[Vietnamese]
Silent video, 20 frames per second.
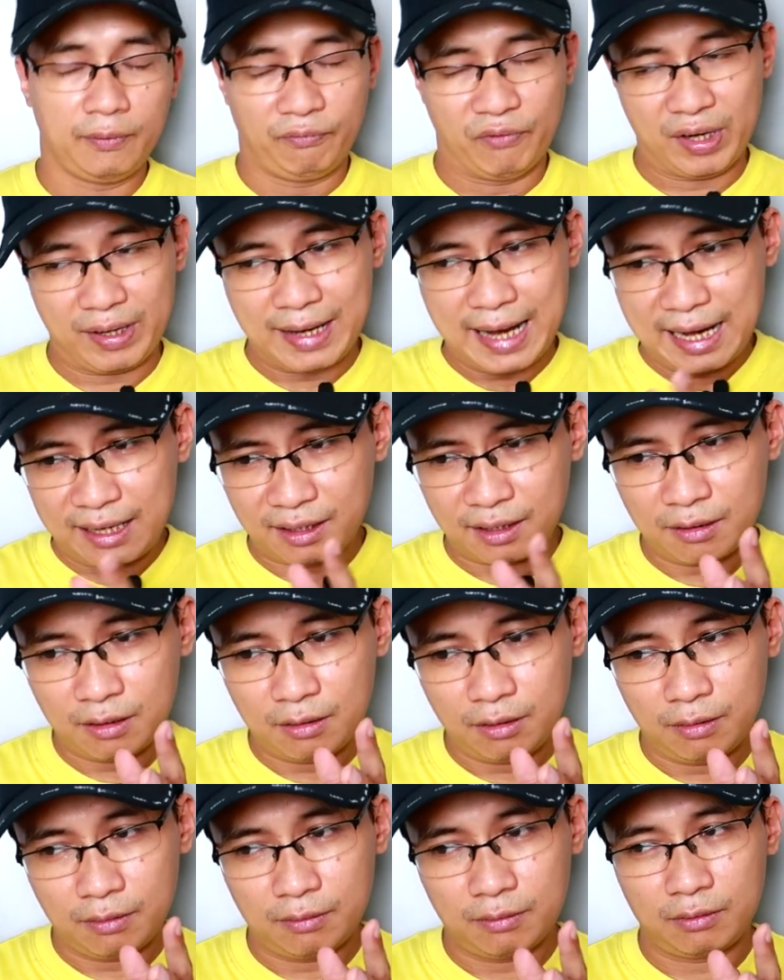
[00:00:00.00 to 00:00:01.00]
và
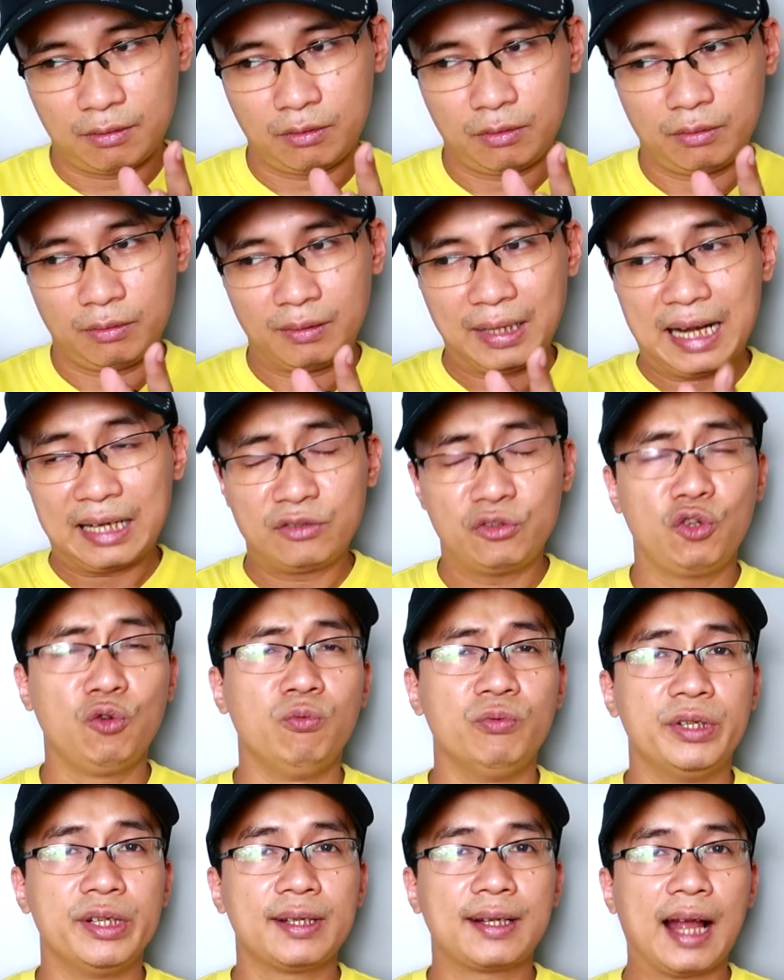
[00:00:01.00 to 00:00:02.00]
đang đang
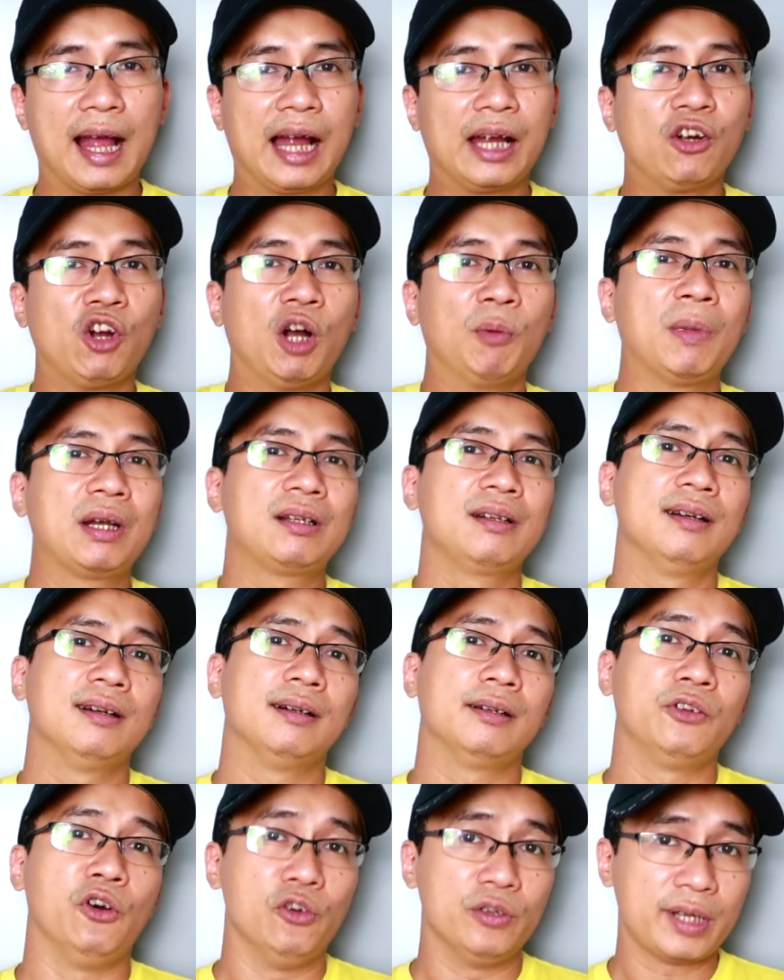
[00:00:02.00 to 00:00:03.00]
dùng chữ cái họ bất
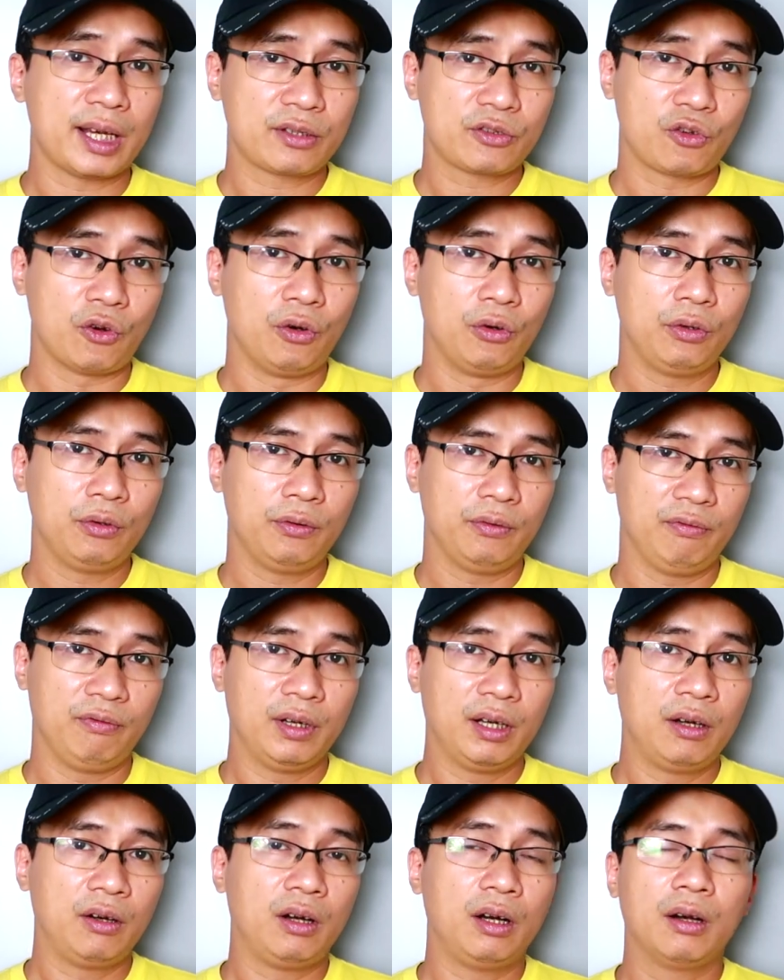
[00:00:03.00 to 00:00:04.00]
ngờ đổi sang số
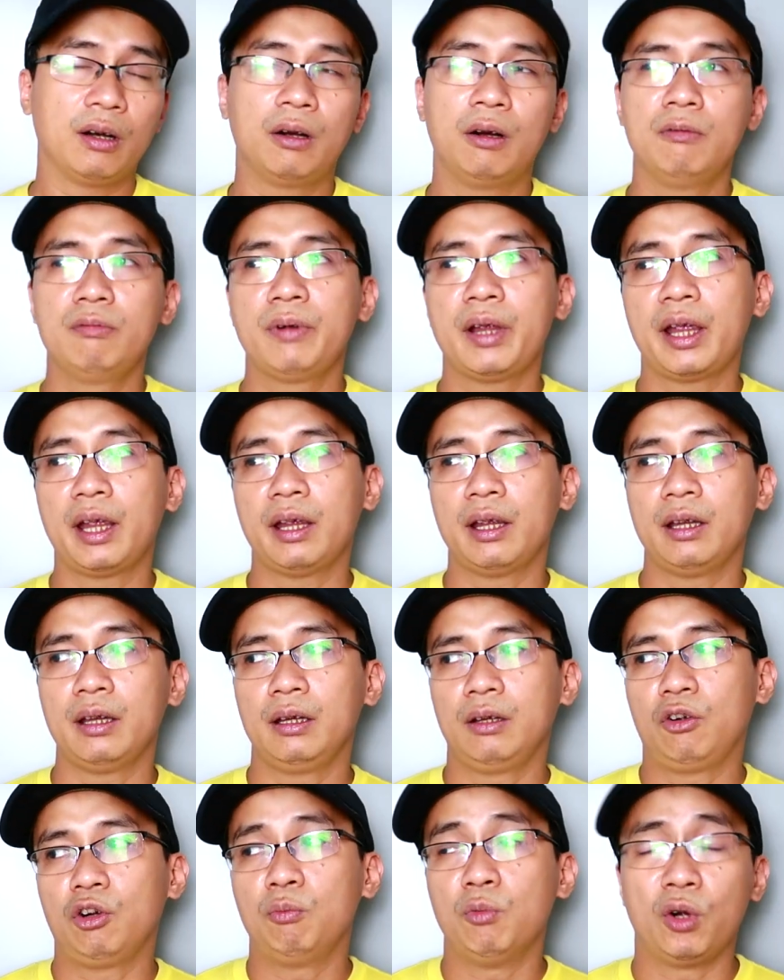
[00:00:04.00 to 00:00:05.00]
và họ không
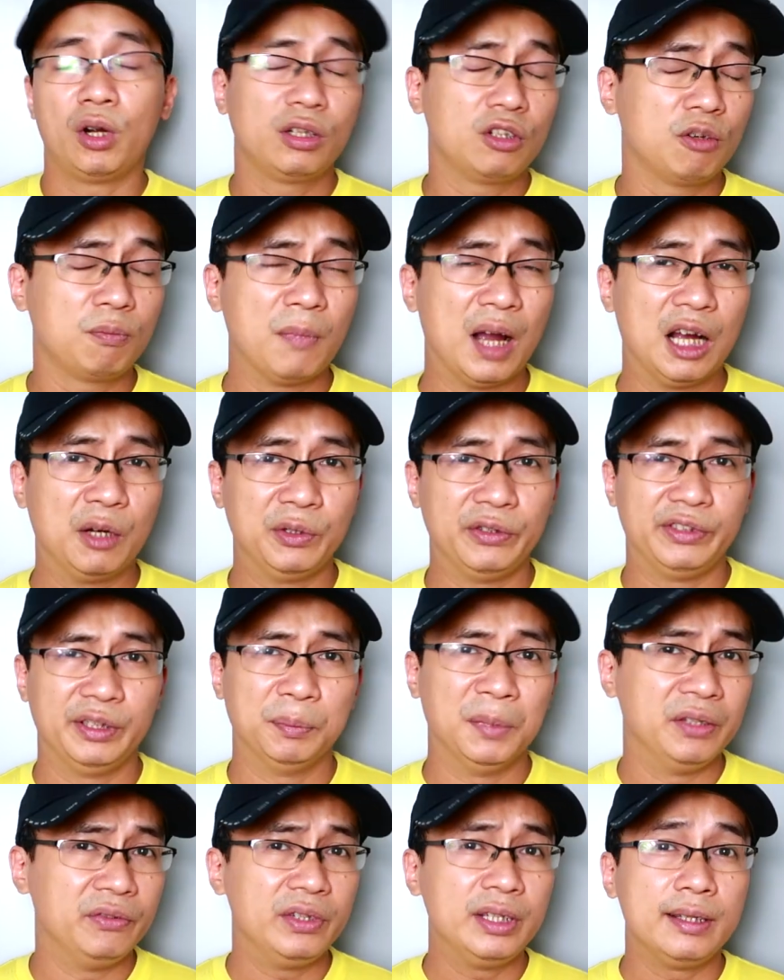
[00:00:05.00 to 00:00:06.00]
hề có một cái thông báo
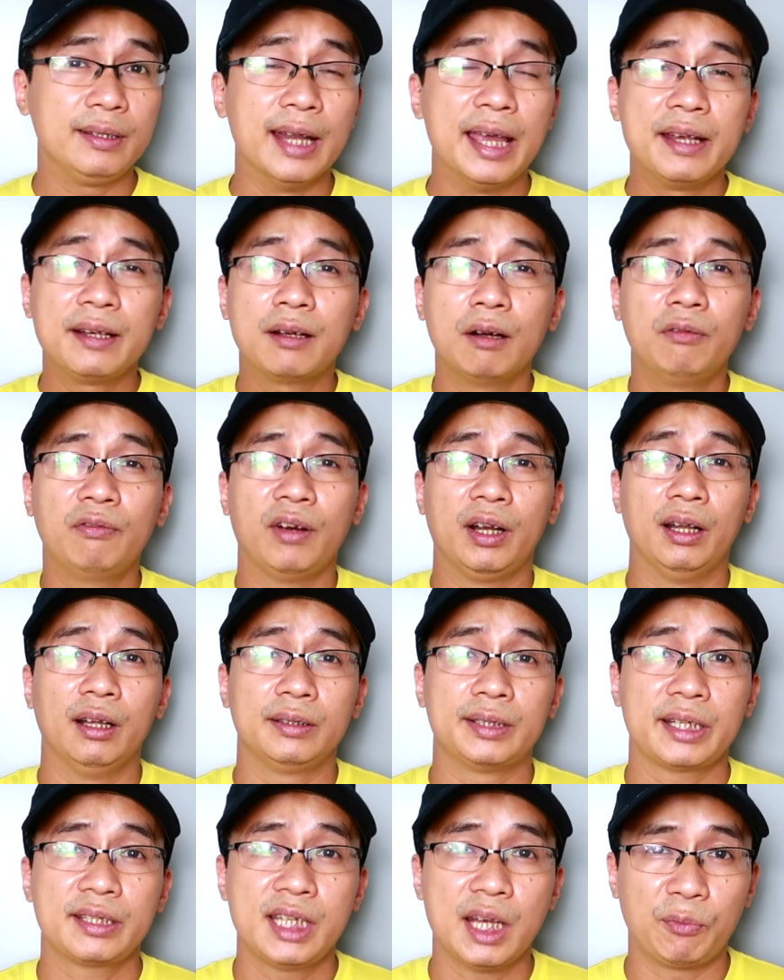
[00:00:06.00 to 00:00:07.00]
bởi vì đấy không phải là
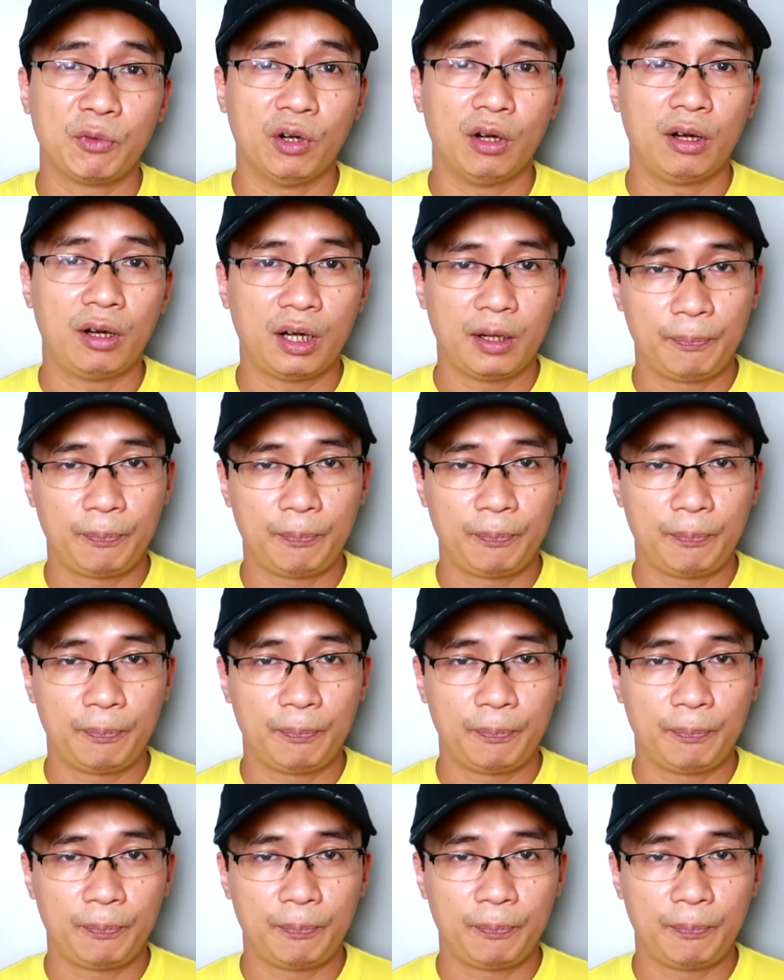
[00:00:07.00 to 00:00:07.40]
trách nhiệm của họ